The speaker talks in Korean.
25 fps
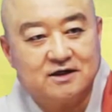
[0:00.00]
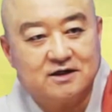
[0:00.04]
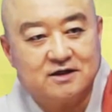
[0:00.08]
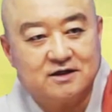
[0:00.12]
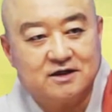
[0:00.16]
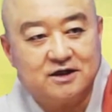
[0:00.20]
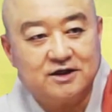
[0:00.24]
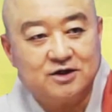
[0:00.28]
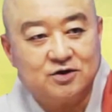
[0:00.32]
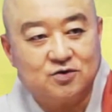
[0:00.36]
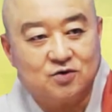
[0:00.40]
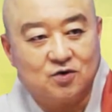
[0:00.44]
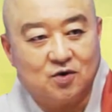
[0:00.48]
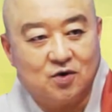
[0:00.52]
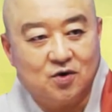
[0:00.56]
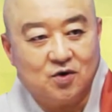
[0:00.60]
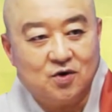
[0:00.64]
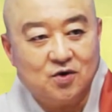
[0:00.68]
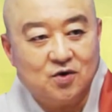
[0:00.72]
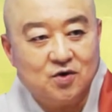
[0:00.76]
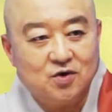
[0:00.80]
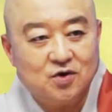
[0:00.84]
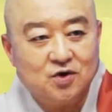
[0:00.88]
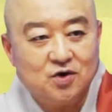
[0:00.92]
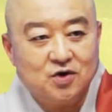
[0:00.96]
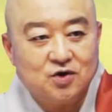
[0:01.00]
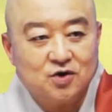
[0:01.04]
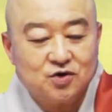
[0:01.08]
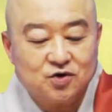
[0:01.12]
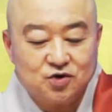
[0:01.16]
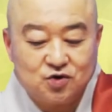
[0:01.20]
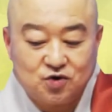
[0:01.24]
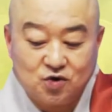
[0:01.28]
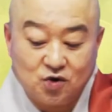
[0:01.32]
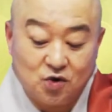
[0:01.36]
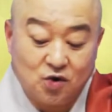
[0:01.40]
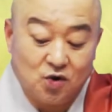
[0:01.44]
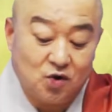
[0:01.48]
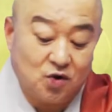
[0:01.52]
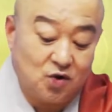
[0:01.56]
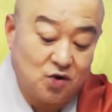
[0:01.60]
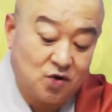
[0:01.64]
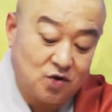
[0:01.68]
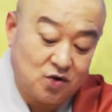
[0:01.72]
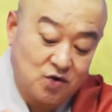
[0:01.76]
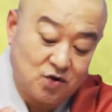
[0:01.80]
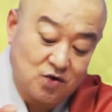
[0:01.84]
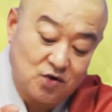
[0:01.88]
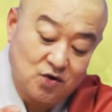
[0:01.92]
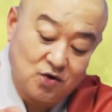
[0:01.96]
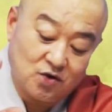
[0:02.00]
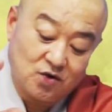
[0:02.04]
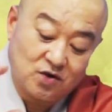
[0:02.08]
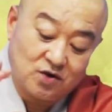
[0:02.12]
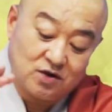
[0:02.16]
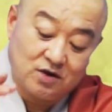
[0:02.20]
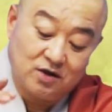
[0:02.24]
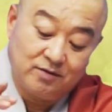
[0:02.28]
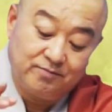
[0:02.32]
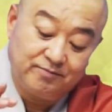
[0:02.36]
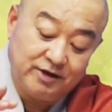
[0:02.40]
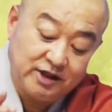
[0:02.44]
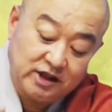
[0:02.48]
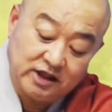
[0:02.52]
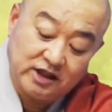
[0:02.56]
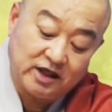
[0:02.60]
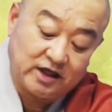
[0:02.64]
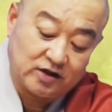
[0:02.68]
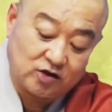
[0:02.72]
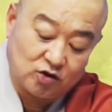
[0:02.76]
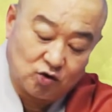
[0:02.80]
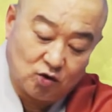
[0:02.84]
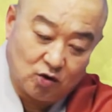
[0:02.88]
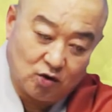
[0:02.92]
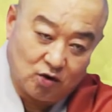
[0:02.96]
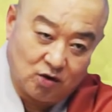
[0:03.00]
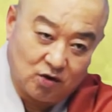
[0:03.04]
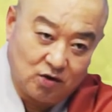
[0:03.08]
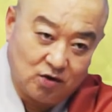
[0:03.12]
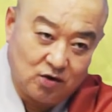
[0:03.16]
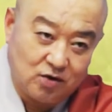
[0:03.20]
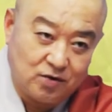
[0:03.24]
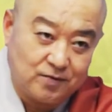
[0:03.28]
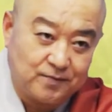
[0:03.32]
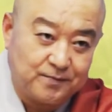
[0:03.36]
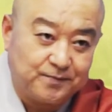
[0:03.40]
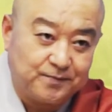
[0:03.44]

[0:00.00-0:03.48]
그리고 또 그 밑에 또